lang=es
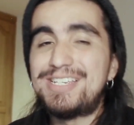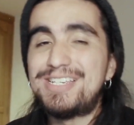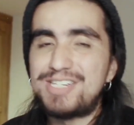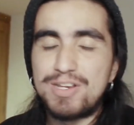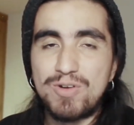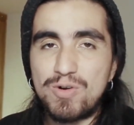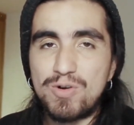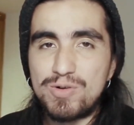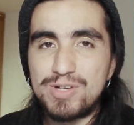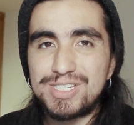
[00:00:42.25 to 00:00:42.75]
Si
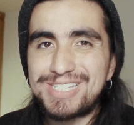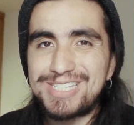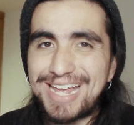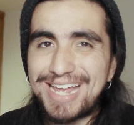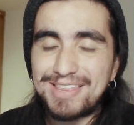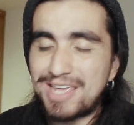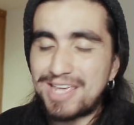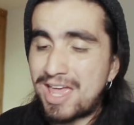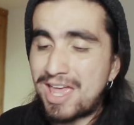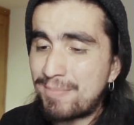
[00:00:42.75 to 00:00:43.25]
no lo
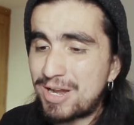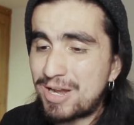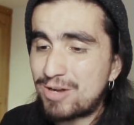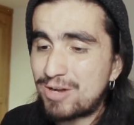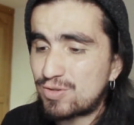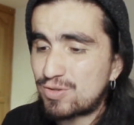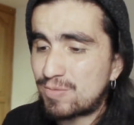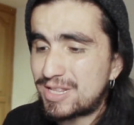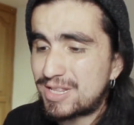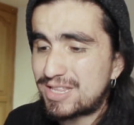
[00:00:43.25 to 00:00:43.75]
está, déjenme en
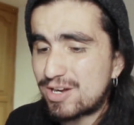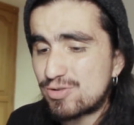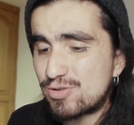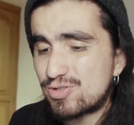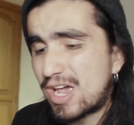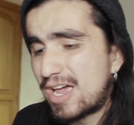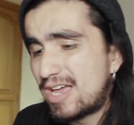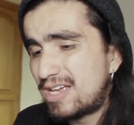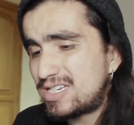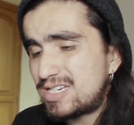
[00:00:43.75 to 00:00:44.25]
los
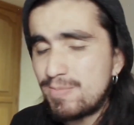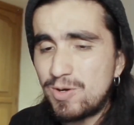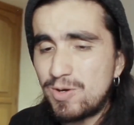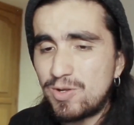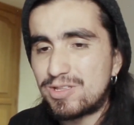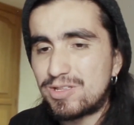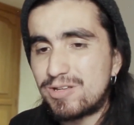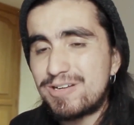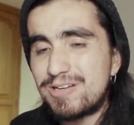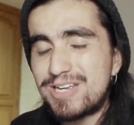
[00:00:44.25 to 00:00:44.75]
comentarios.
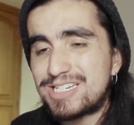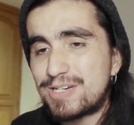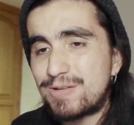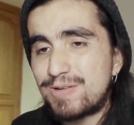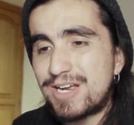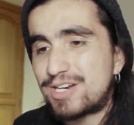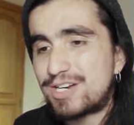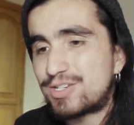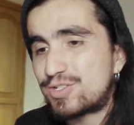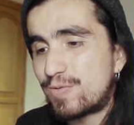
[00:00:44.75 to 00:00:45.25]
Simón, deberías
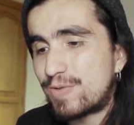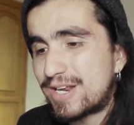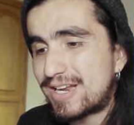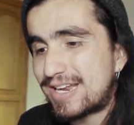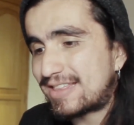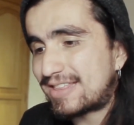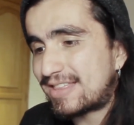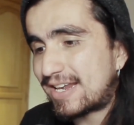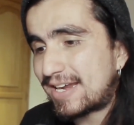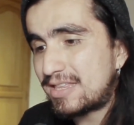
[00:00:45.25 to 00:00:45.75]
hablar sobre
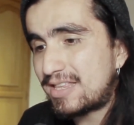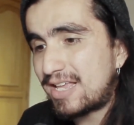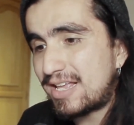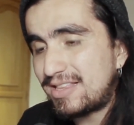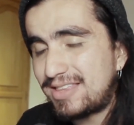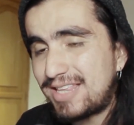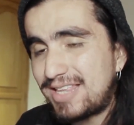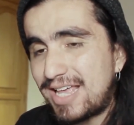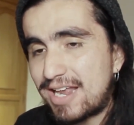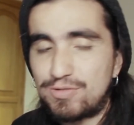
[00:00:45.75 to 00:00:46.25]
la
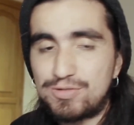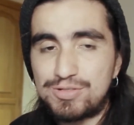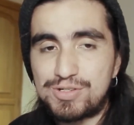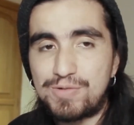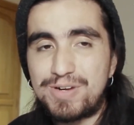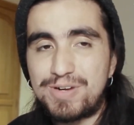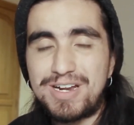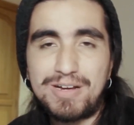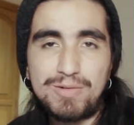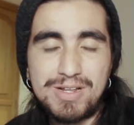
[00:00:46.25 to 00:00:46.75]
tarjeta tal o
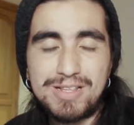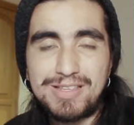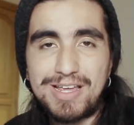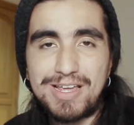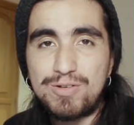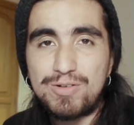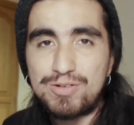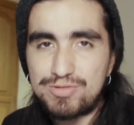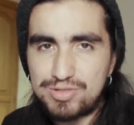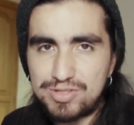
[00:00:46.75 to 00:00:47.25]
sobre la cuenta
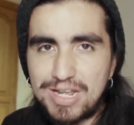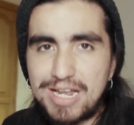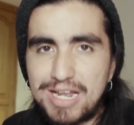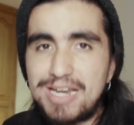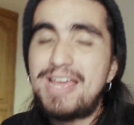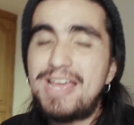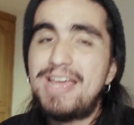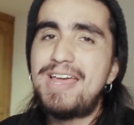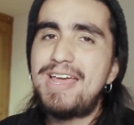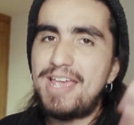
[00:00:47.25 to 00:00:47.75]
de ahorros
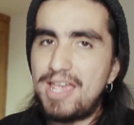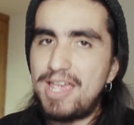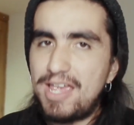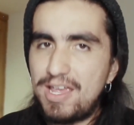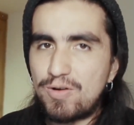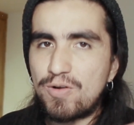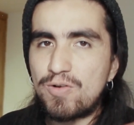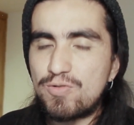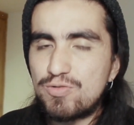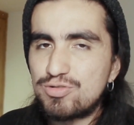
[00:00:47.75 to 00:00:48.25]
tal
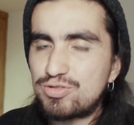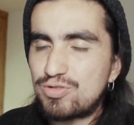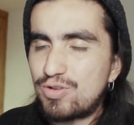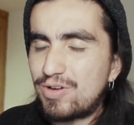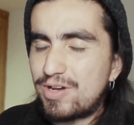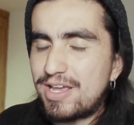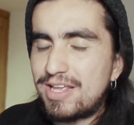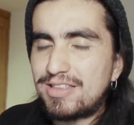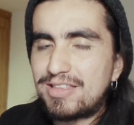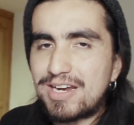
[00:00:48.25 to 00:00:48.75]
y con
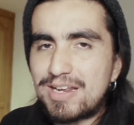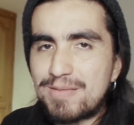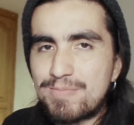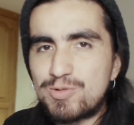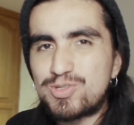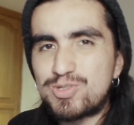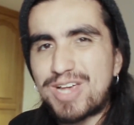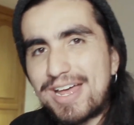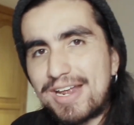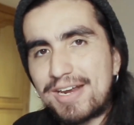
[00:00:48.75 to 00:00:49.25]
gusto
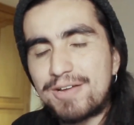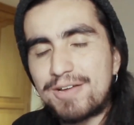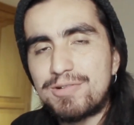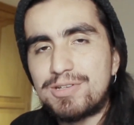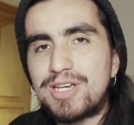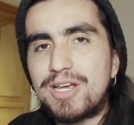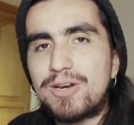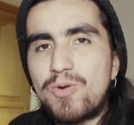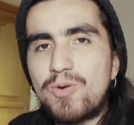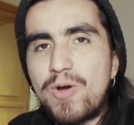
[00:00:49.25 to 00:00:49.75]
entraremos a
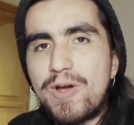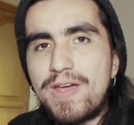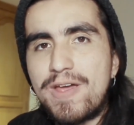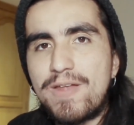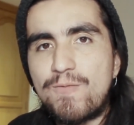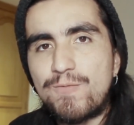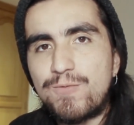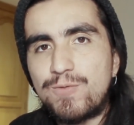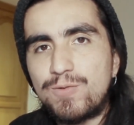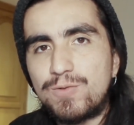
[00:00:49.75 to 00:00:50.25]
revisarlo en
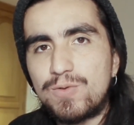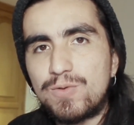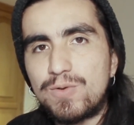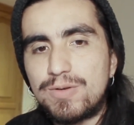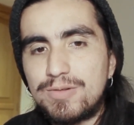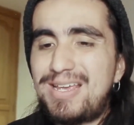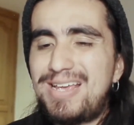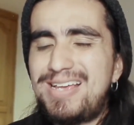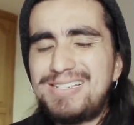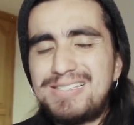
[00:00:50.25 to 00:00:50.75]
un
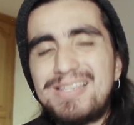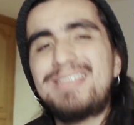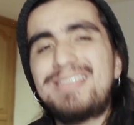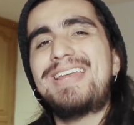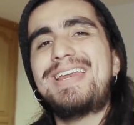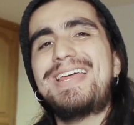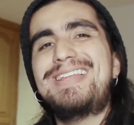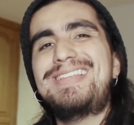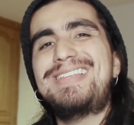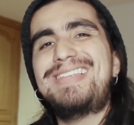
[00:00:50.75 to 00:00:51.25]
futuro. Esta
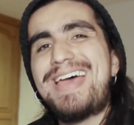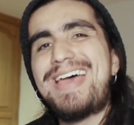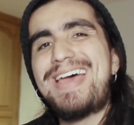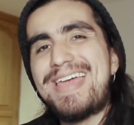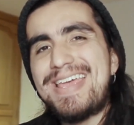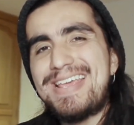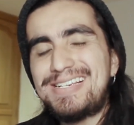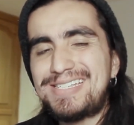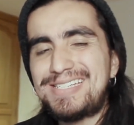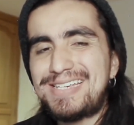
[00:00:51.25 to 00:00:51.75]
tarjeta
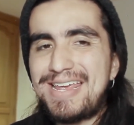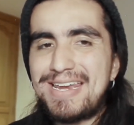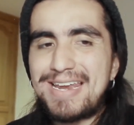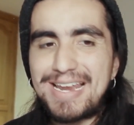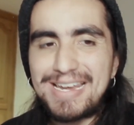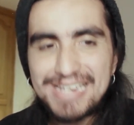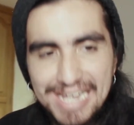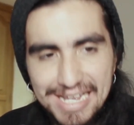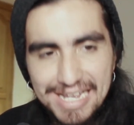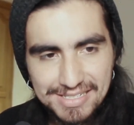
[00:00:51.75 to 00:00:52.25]
es en
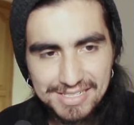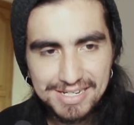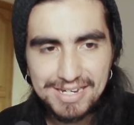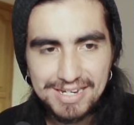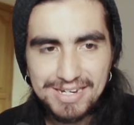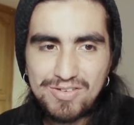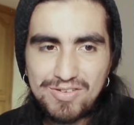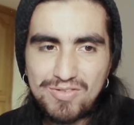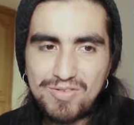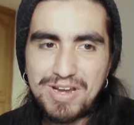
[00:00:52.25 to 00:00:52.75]

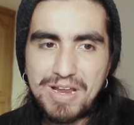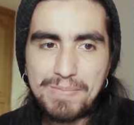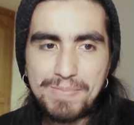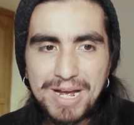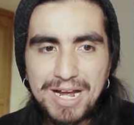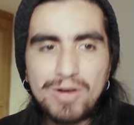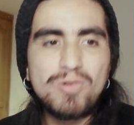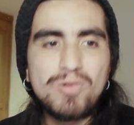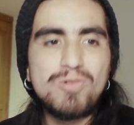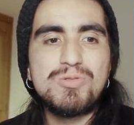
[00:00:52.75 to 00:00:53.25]
alianza con el
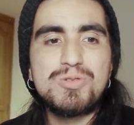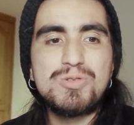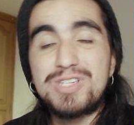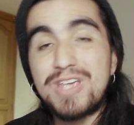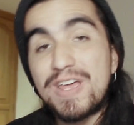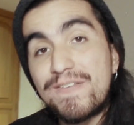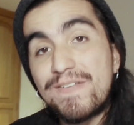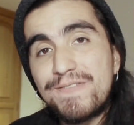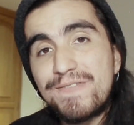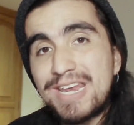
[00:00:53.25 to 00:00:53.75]
banco
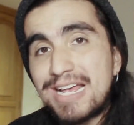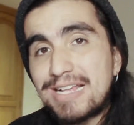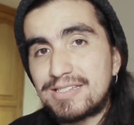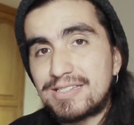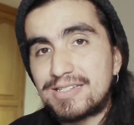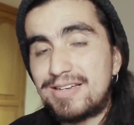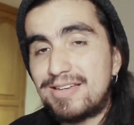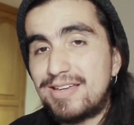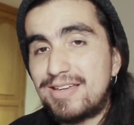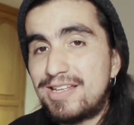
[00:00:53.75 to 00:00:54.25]

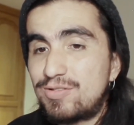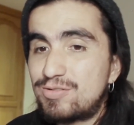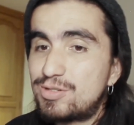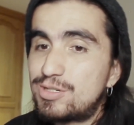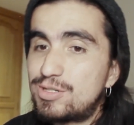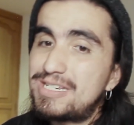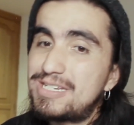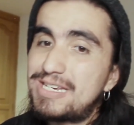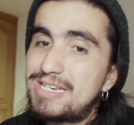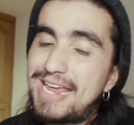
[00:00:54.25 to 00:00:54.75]
Serfinanza.
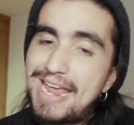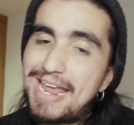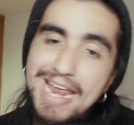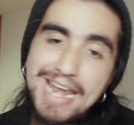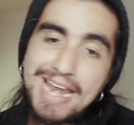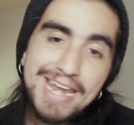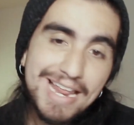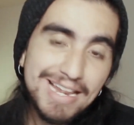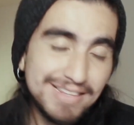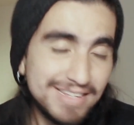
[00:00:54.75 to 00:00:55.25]
Entonces,
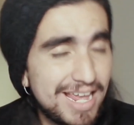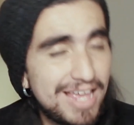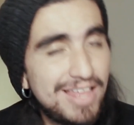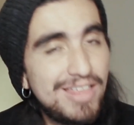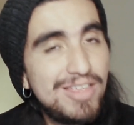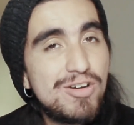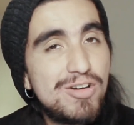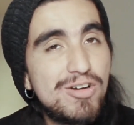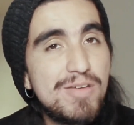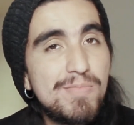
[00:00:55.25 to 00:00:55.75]
en el día
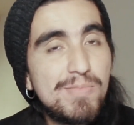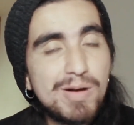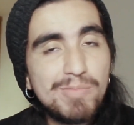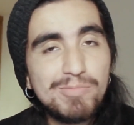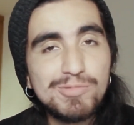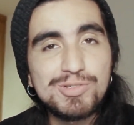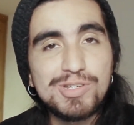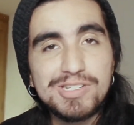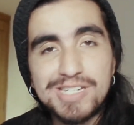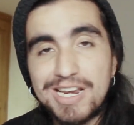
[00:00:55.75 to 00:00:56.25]
de hoy
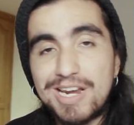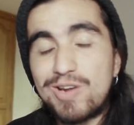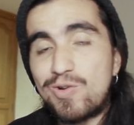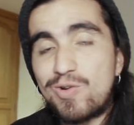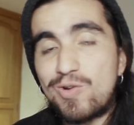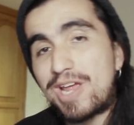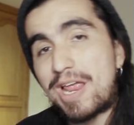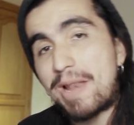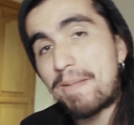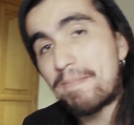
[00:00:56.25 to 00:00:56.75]
vamos a hacer
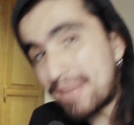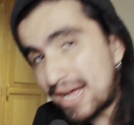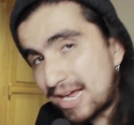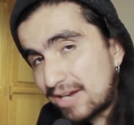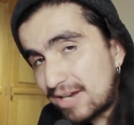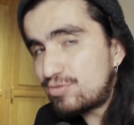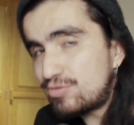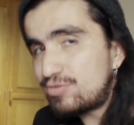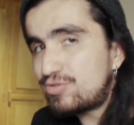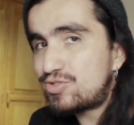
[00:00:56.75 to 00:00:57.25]
lo que el
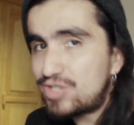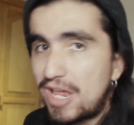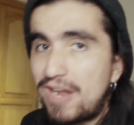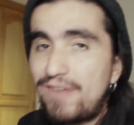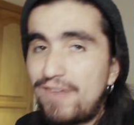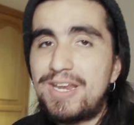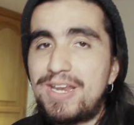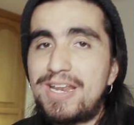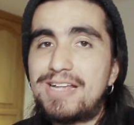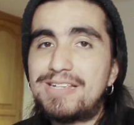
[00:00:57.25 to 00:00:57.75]
banco
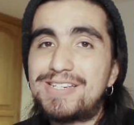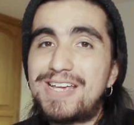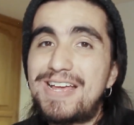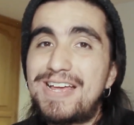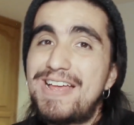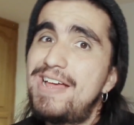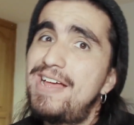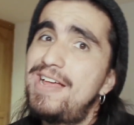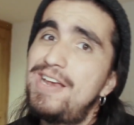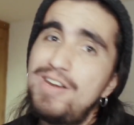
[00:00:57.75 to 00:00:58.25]
Serfinanza
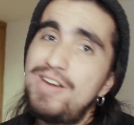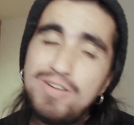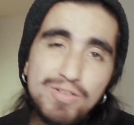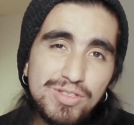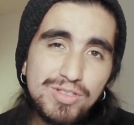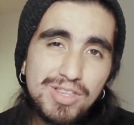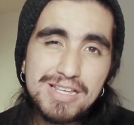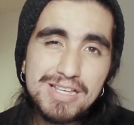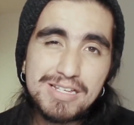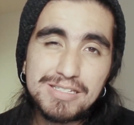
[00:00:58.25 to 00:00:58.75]

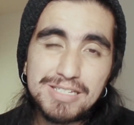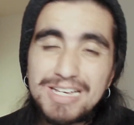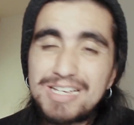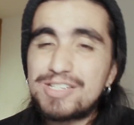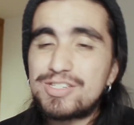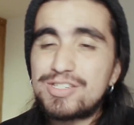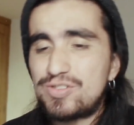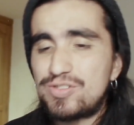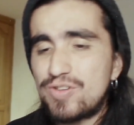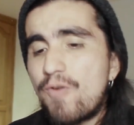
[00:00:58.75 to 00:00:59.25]
no te dice
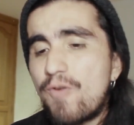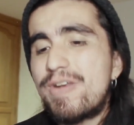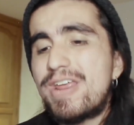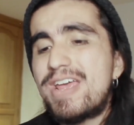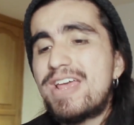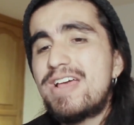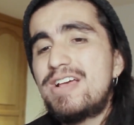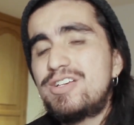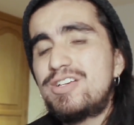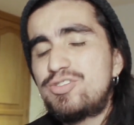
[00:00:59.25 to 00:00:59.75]

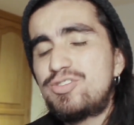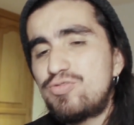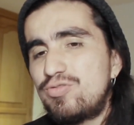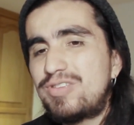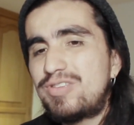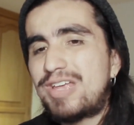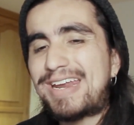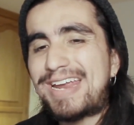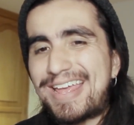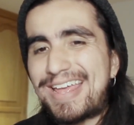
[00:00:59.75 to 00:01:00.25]
sobre su
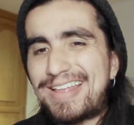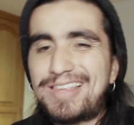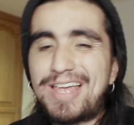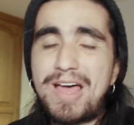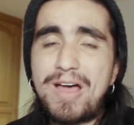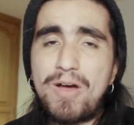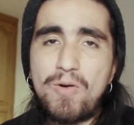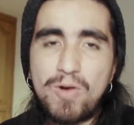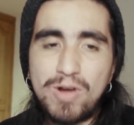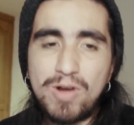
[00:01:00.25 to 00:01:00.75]

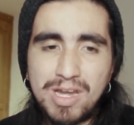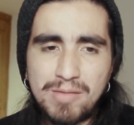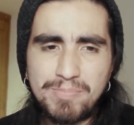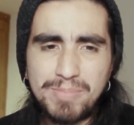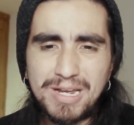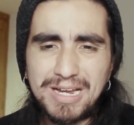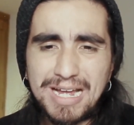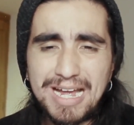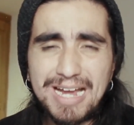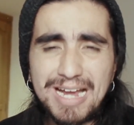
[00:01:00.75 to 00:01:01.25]
tarjeta
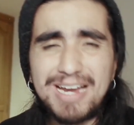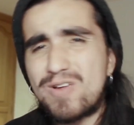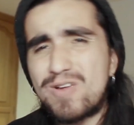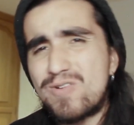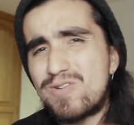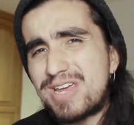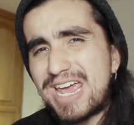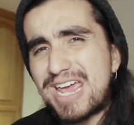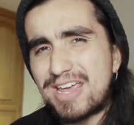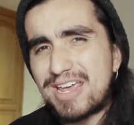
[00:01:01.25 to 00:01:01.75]
olímpica.
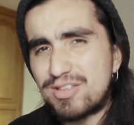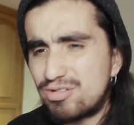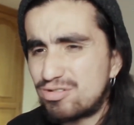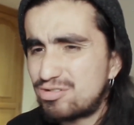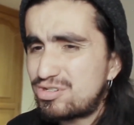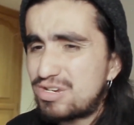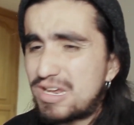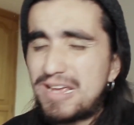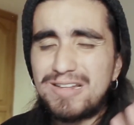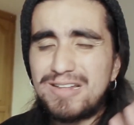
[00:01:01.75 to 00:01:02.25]
Creo que hay
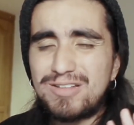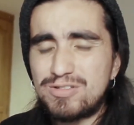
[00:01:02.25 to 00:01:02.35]
dos.